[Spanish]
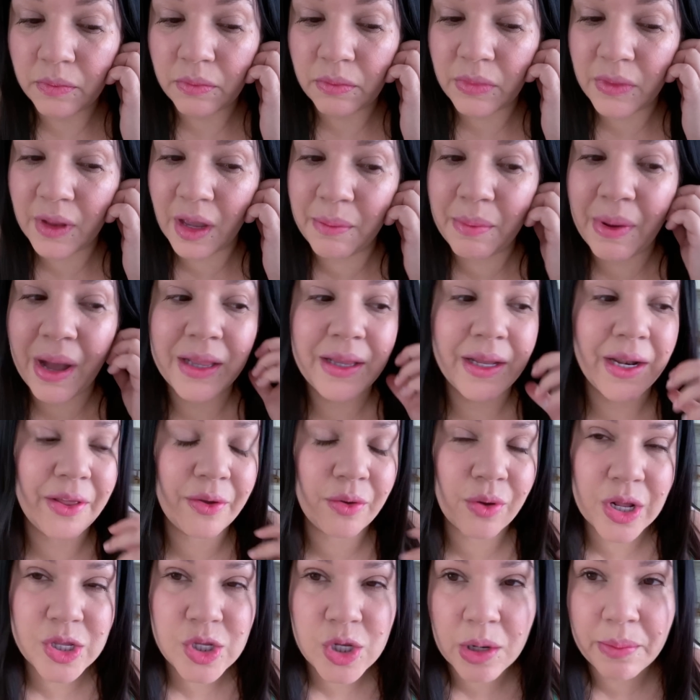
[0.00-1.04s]
Van a tener
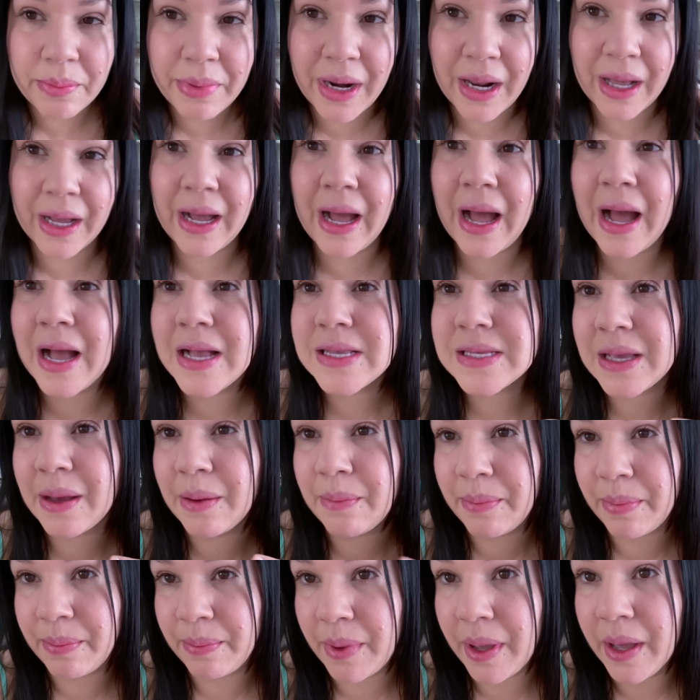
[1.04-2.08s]
decoraciones para la
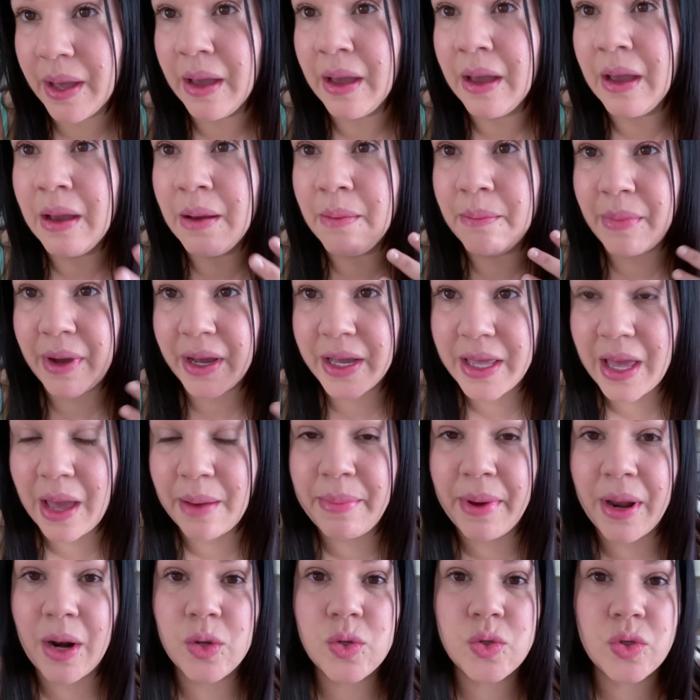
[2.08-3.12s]
casa, maquillaje
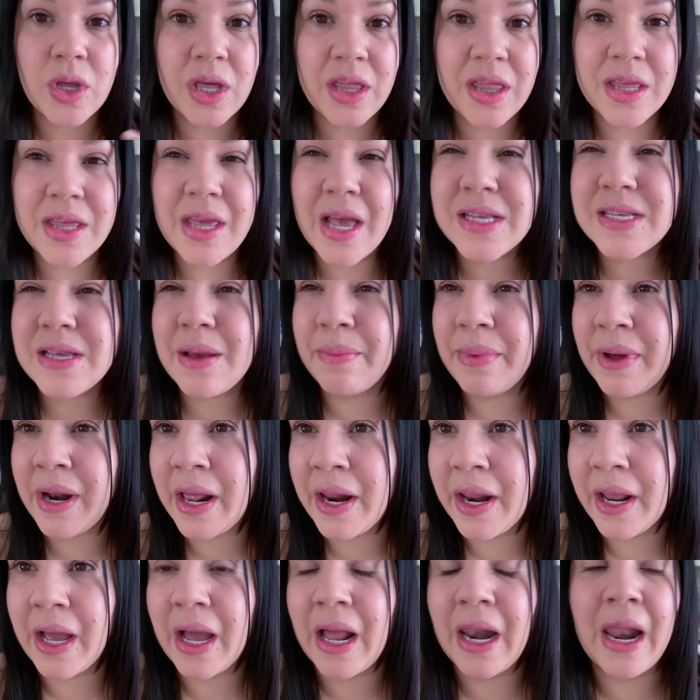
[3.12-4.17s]
para ustedes, ya sea para
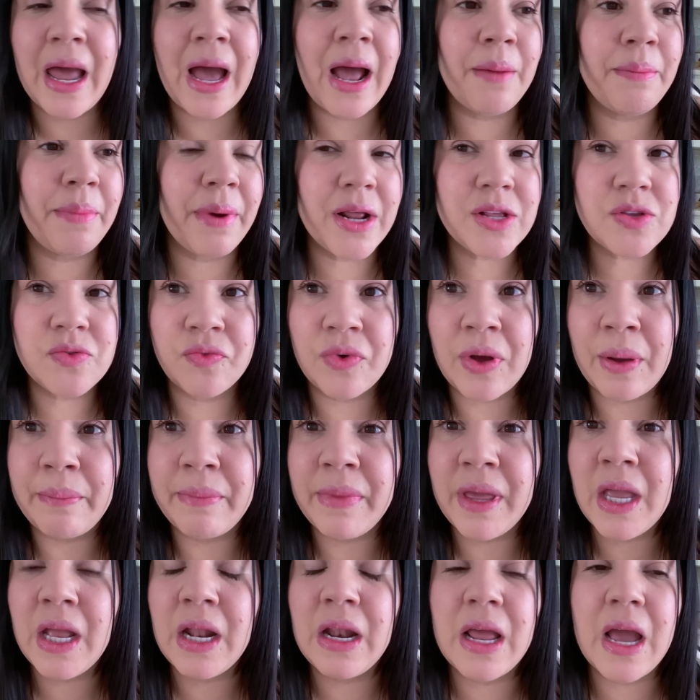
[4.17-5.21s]
regalar, para su
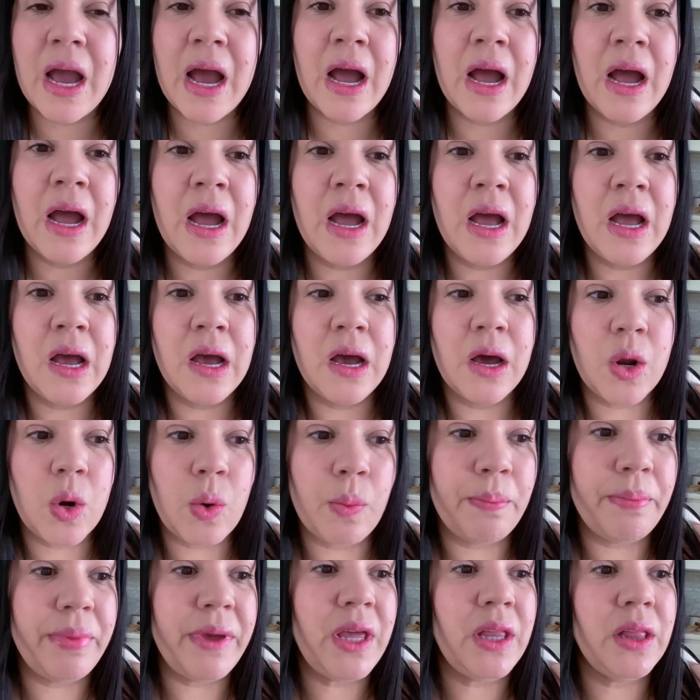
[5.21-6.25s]
familia,
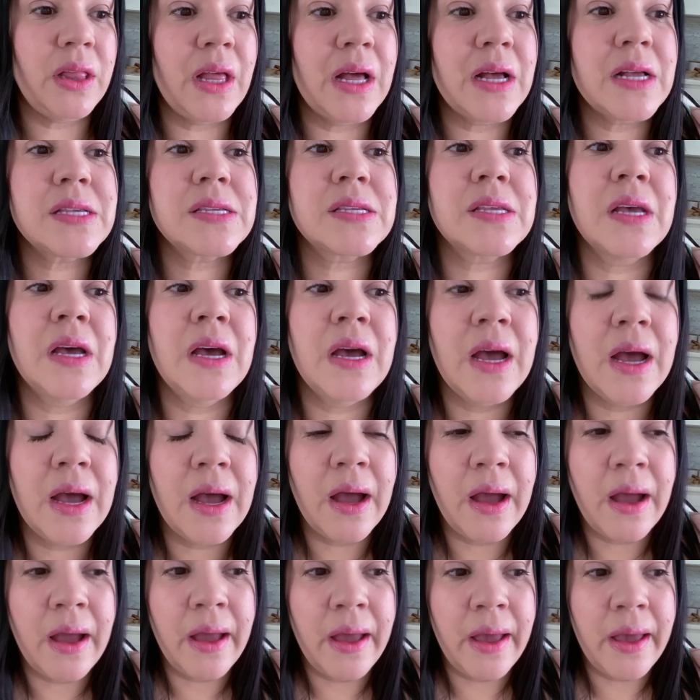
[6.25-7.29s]
ropitas
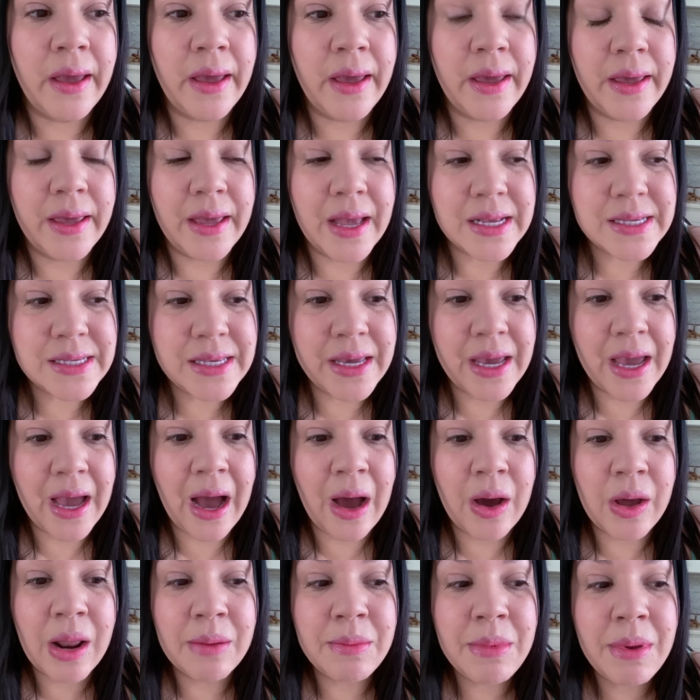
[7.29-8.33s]
y así,
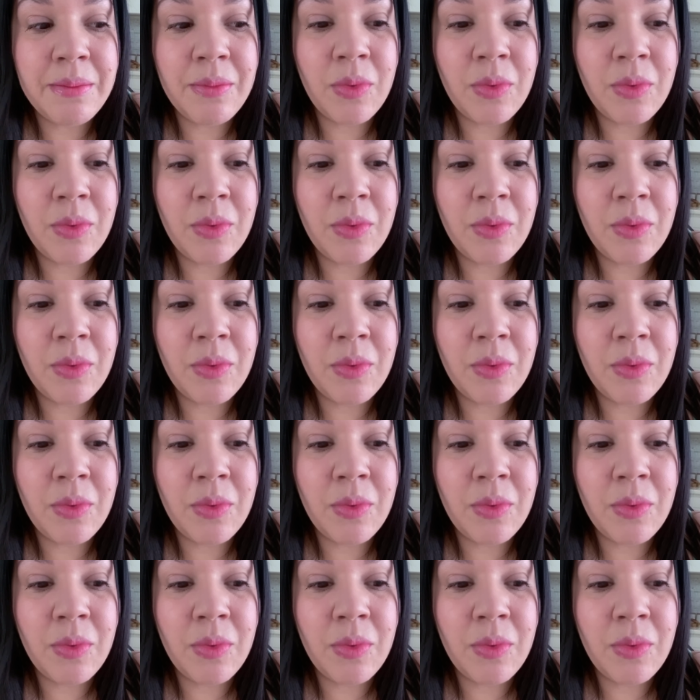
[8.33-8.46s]
ahora mismo